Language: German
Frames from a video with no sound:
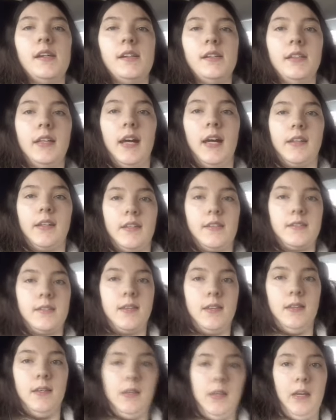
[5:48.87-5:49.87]
ja, dass
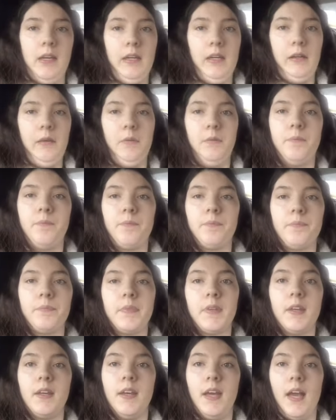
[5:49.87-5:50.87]
die äh,
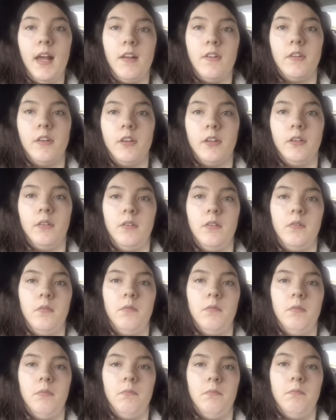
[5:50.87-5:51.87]

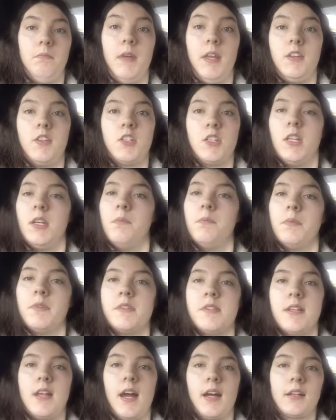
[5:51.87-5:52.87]
älteren Menschen eben ein
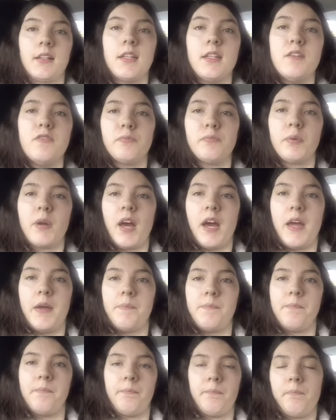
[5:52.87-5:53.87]
bisschen aktiv
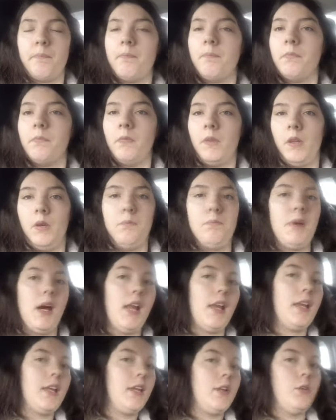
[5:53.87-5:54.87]
bleiben. Äh,
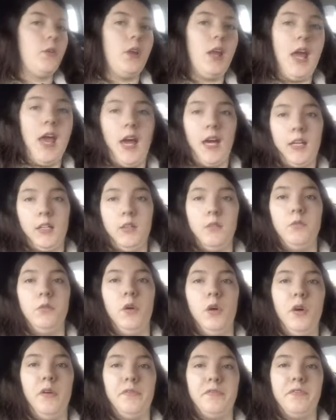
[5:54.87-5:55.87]
Ball hin und her
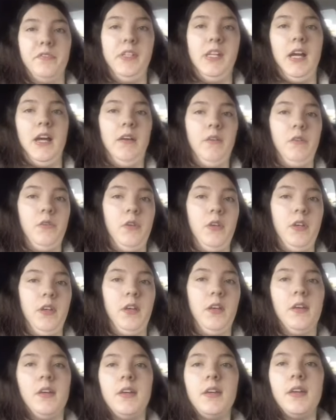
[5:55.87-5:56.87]
geworfen, ja, solche,
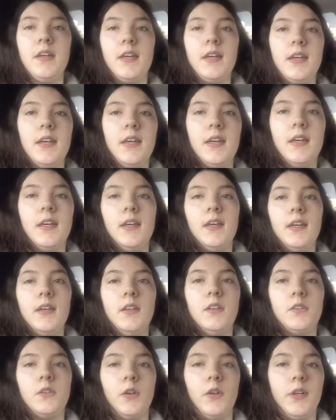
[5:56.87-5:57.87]

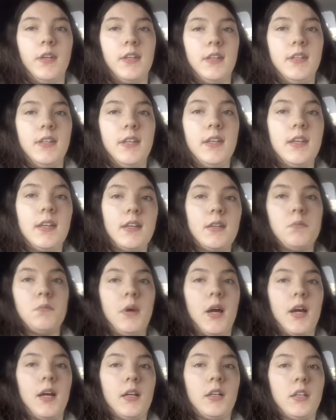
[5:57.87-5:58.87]
solche Dinge
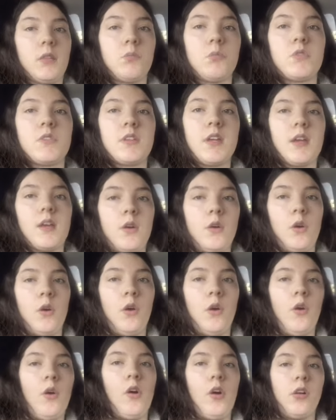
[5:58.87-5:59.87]
gemacht, Musik
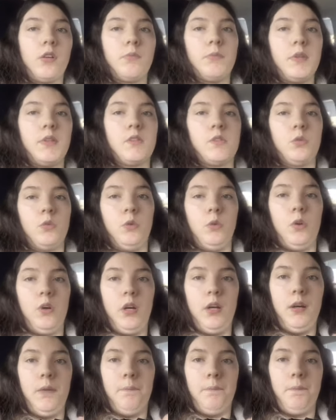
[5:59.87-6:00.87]
gehört mit so
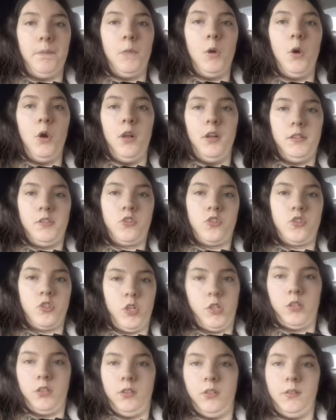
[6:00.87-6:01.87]
ähm,
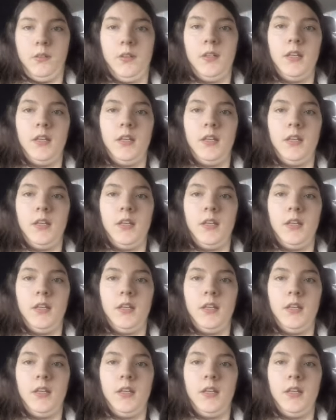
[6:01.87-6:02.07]
Holzstöcken